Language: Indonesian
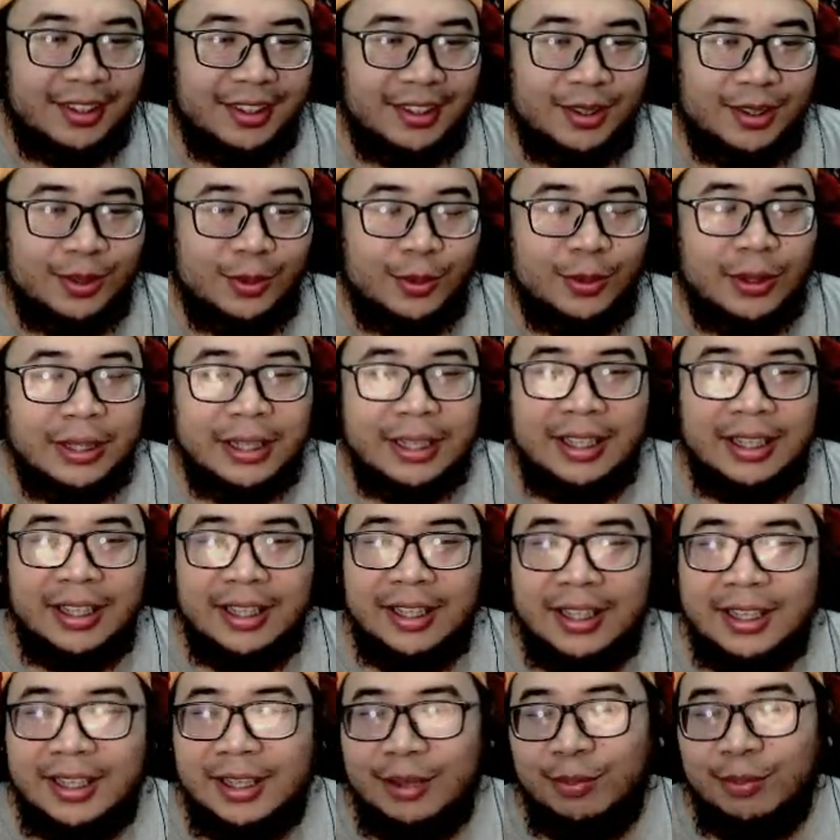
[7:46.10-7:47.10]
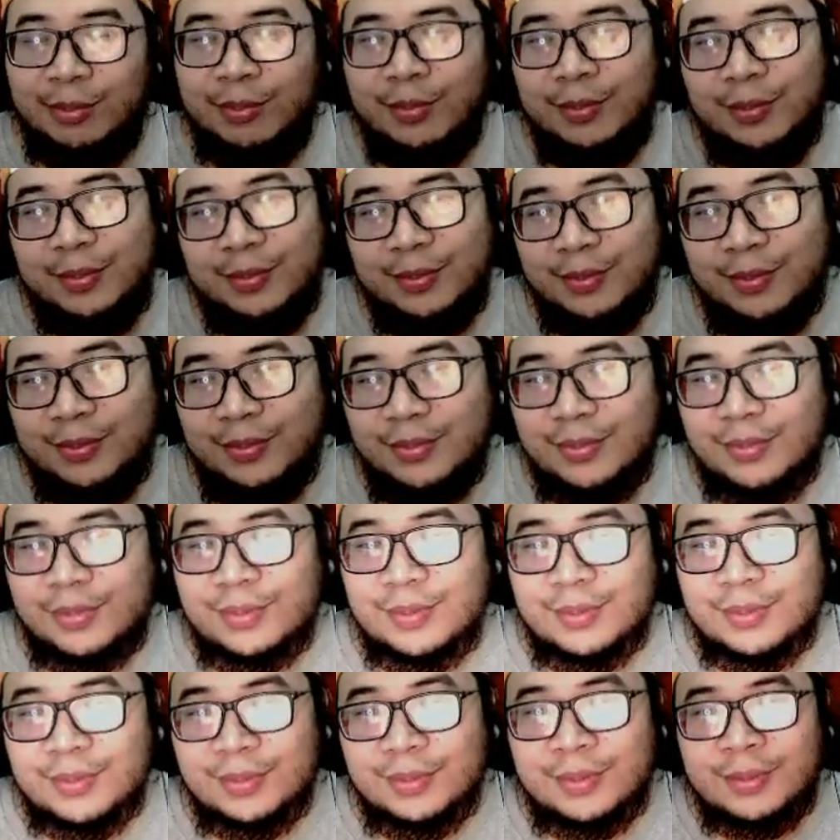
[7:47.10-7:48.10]
Wah ini game
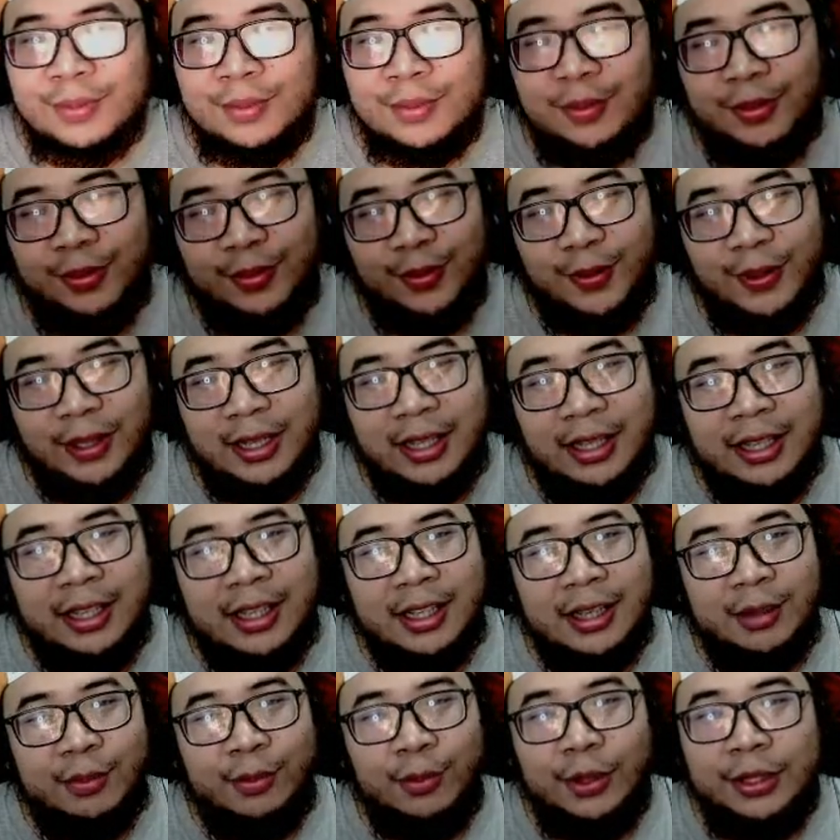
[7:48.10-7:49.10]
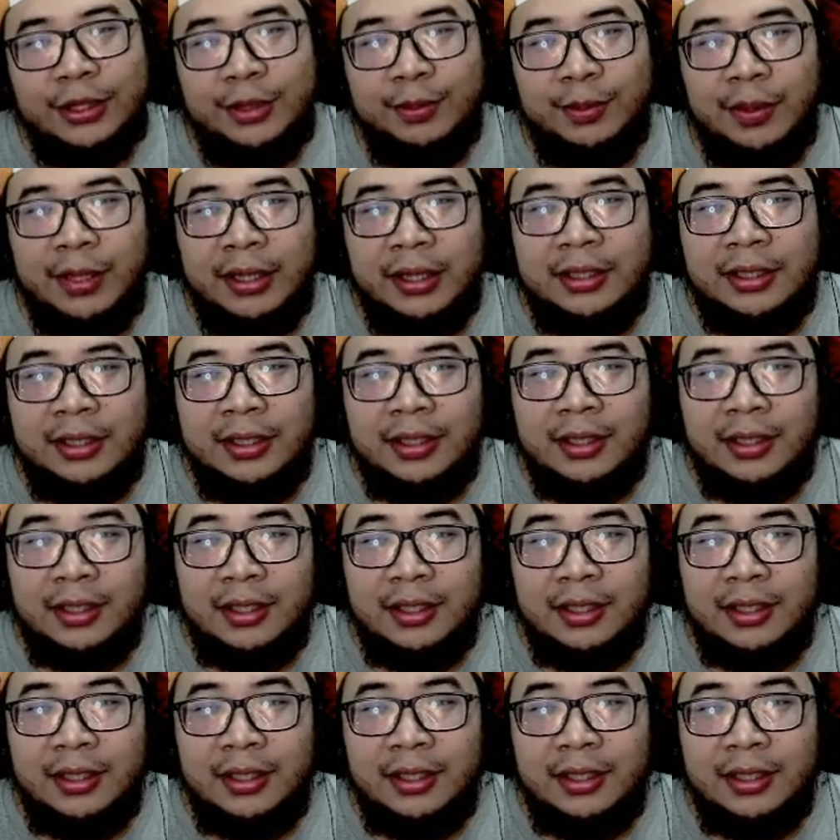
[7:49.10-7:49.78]
Wah ini game wajib banget sih